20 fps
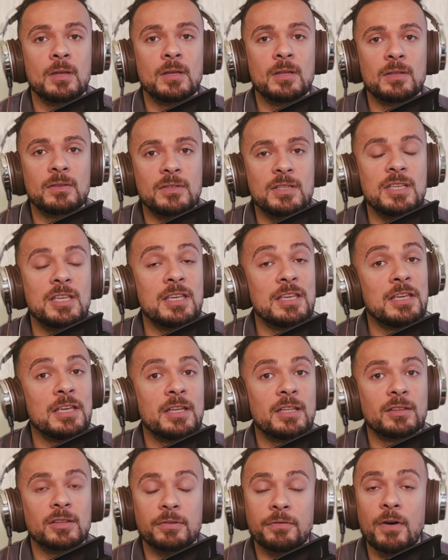تيجي
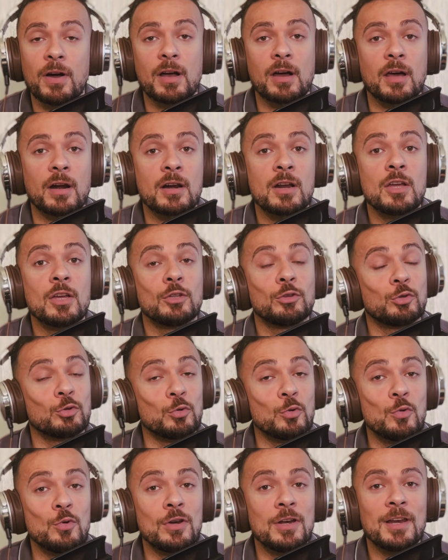تفكر
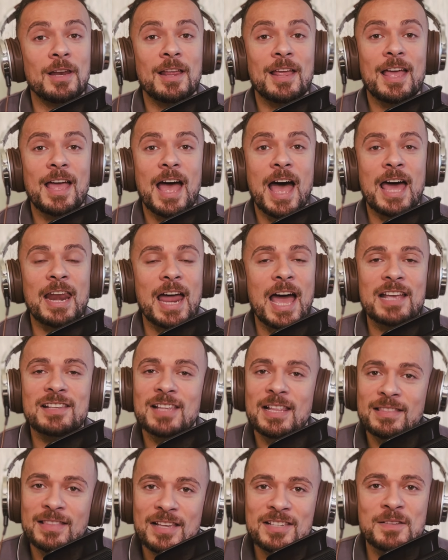تقول انا عايز
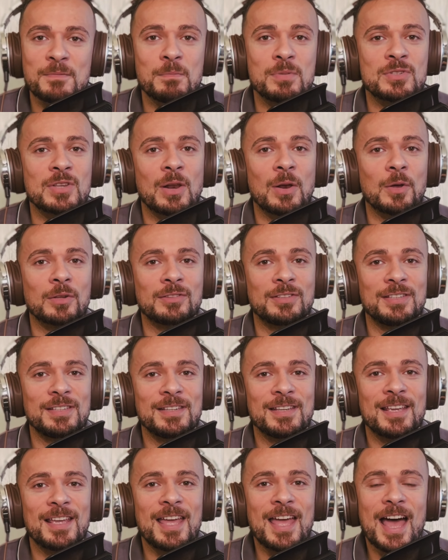التزم بصلاتي
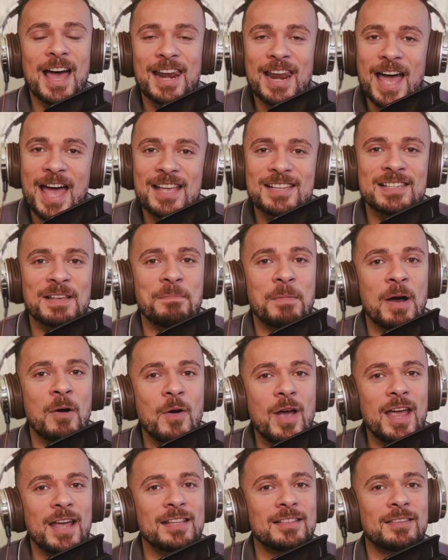انا عايز ابقى
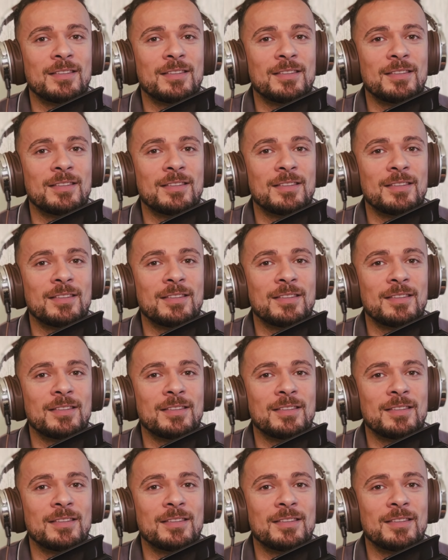واحد